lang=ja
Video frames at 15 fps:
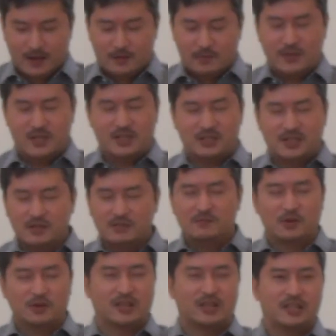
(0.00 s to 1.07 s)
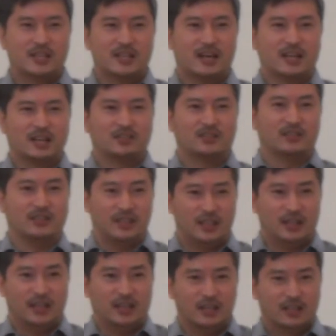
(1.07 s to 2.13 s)
みじんも気にかけず
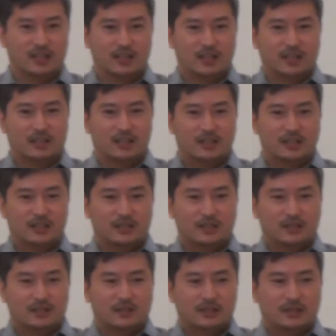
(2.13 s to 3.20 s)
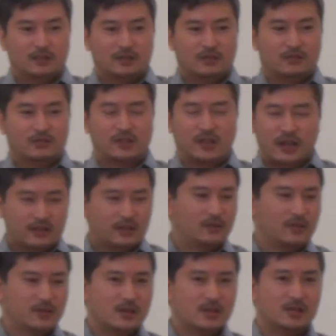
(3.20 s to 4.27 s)
に「お疲れ
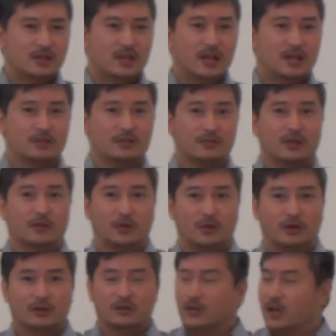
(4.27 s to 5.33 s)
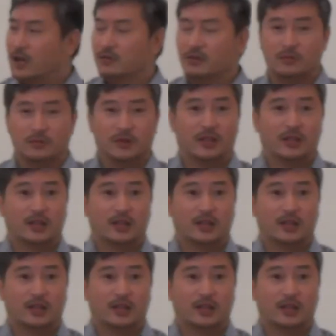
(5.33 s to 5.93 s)
様でした」って言っても「あそう」みたいな